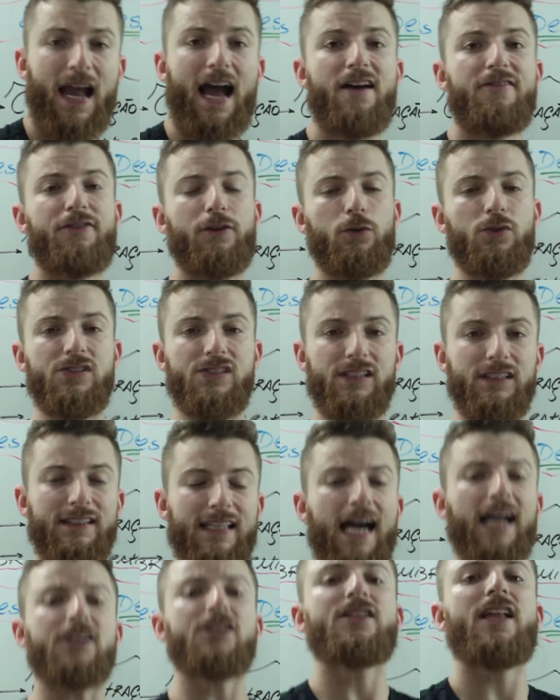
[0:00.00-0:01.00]
a
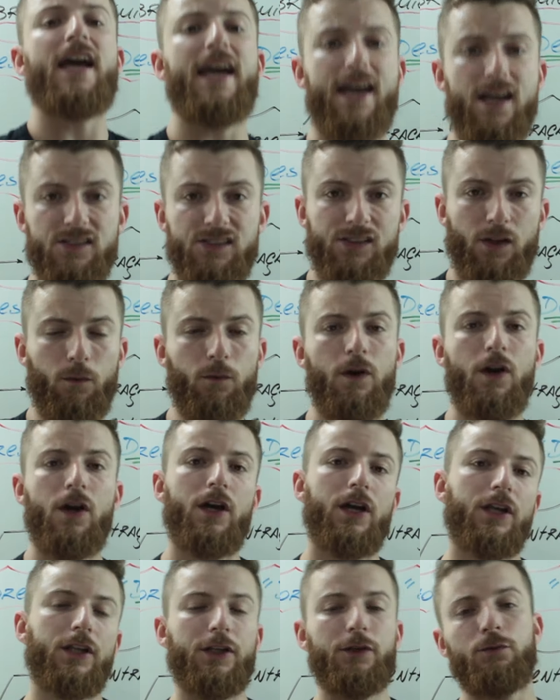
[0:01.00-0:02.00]
velocidade da reação
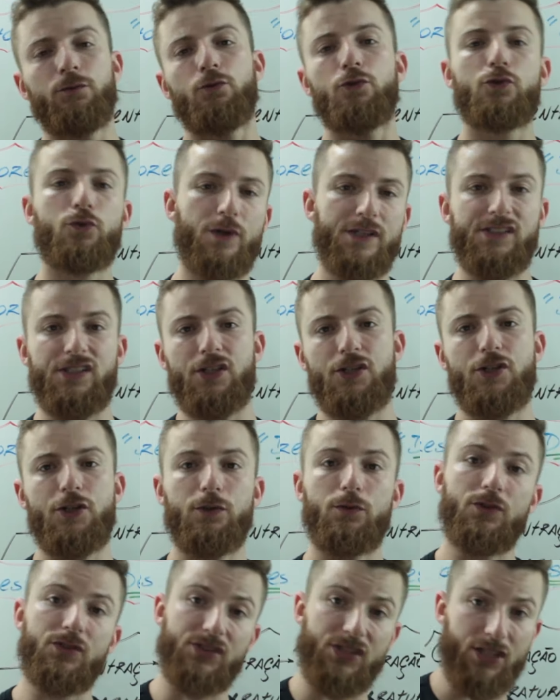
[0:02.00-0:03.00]
em um dos dois sentidos,